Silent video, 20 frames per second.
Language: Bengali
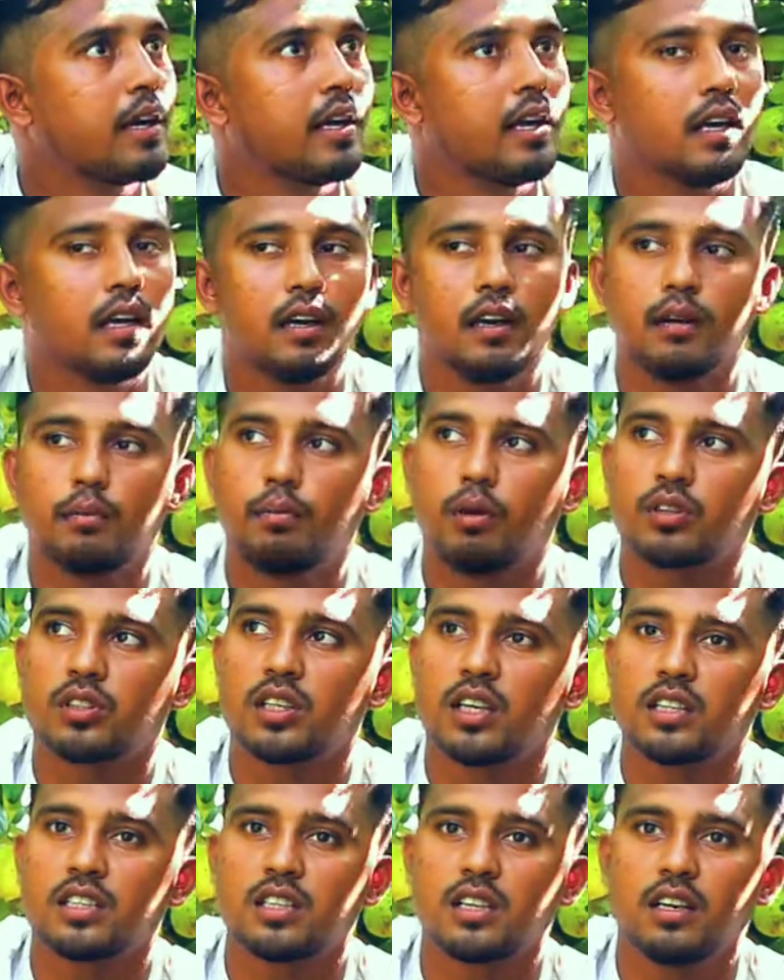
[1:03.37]
এখানে বসা
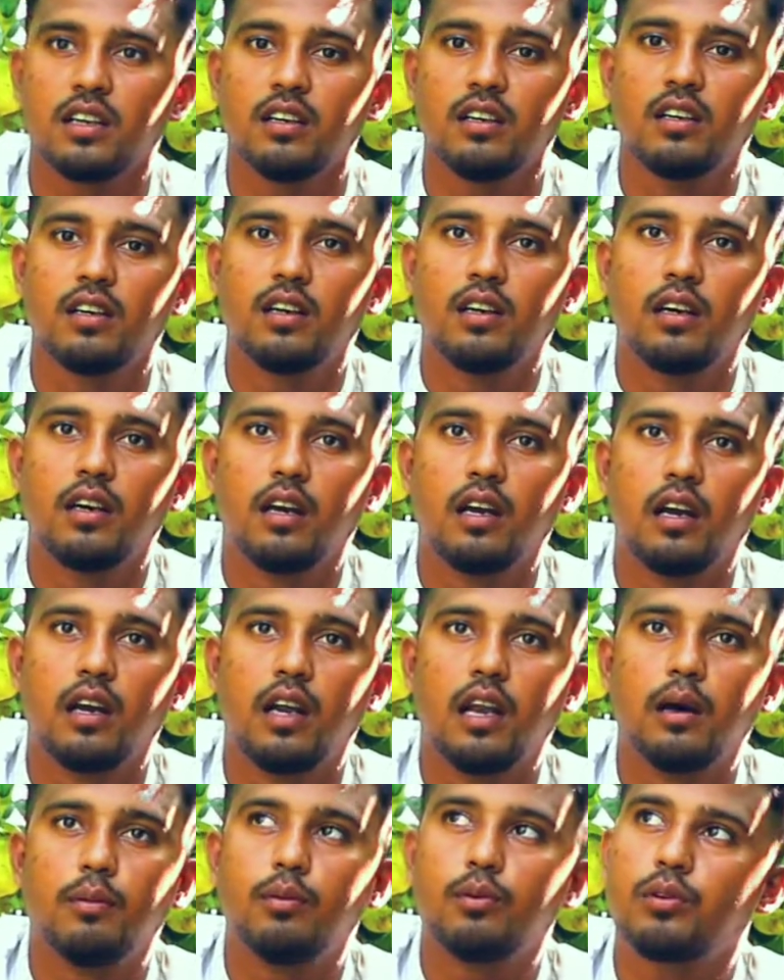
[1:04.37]
যাচ্ছে না
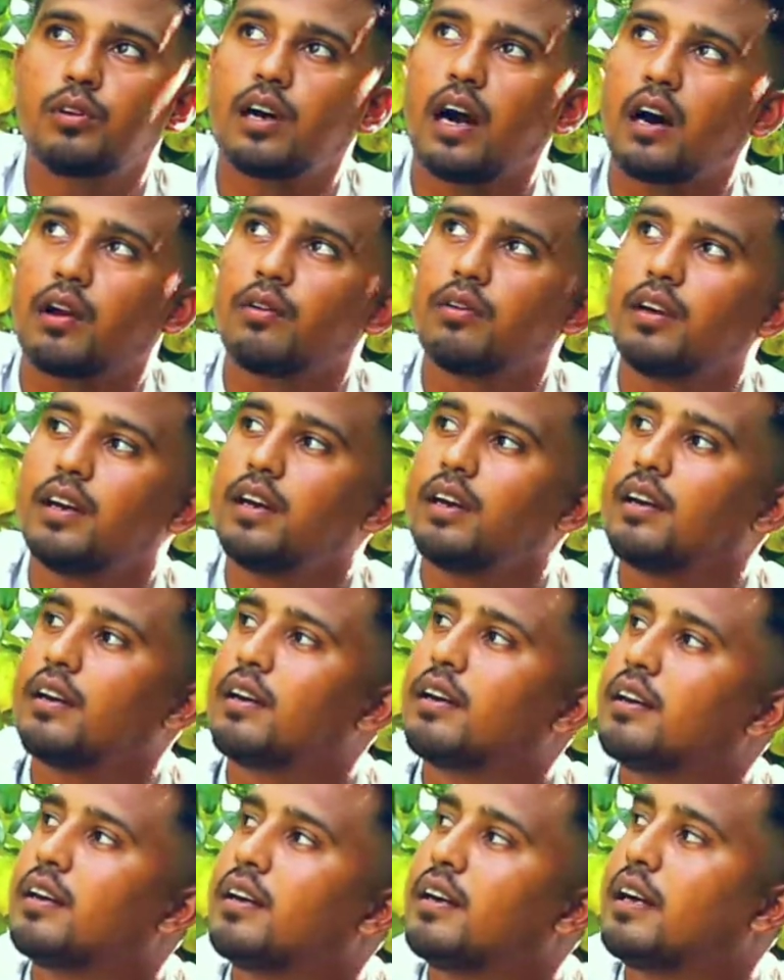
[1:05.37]
লেবুর কারণে
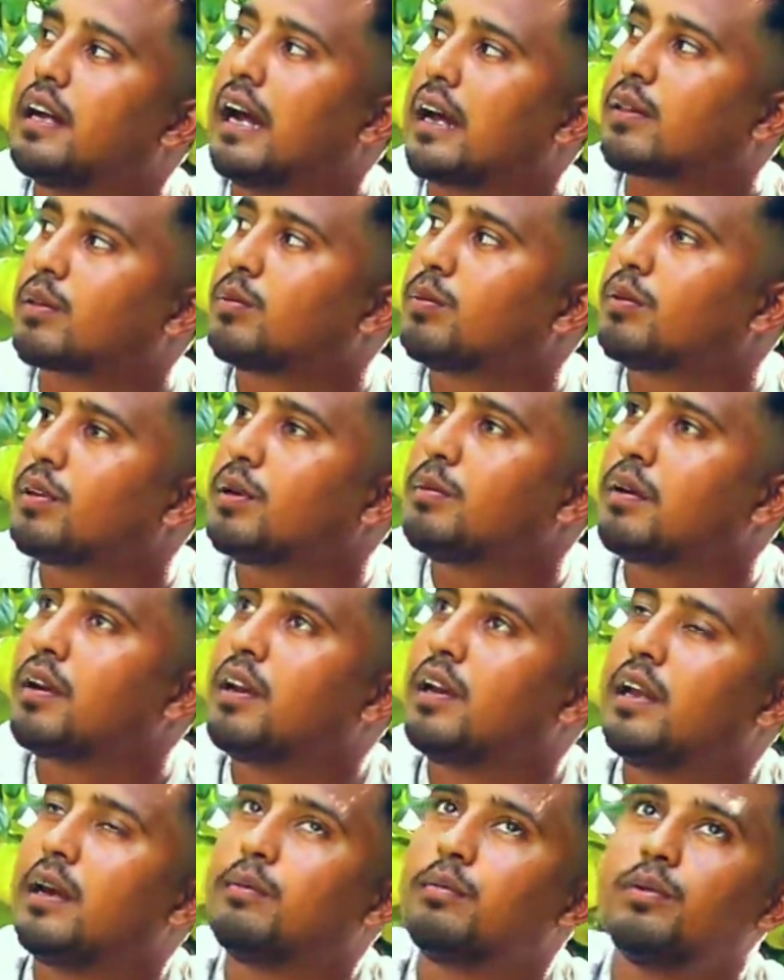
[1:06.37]
এত পরিমাণ
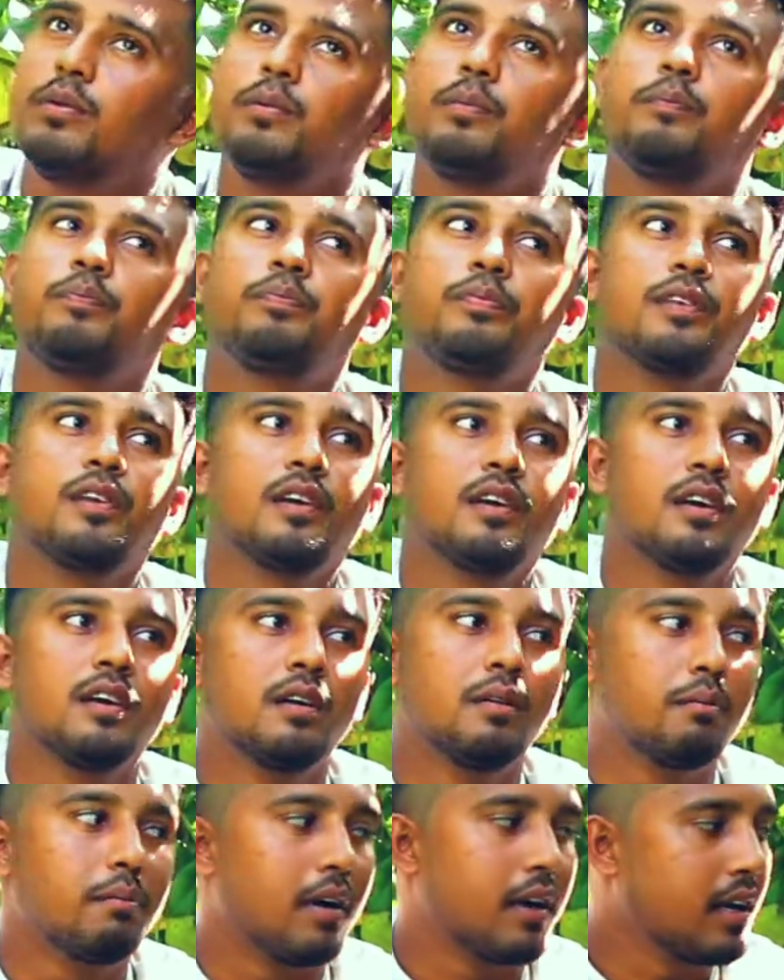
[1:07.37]
লেবু
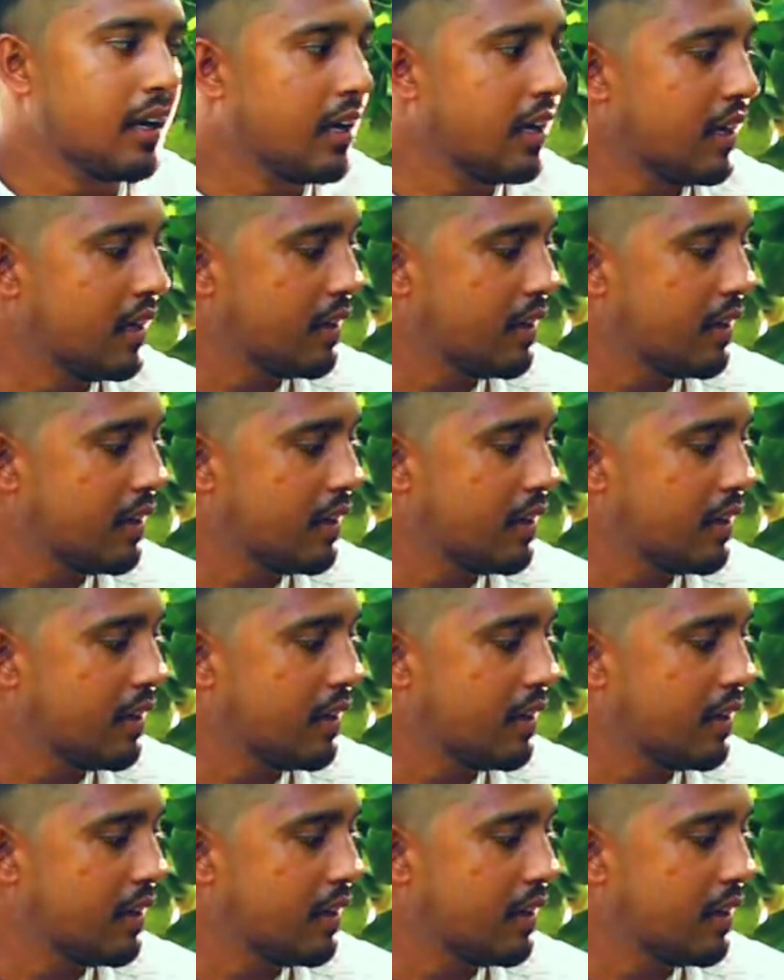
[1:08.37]
মানে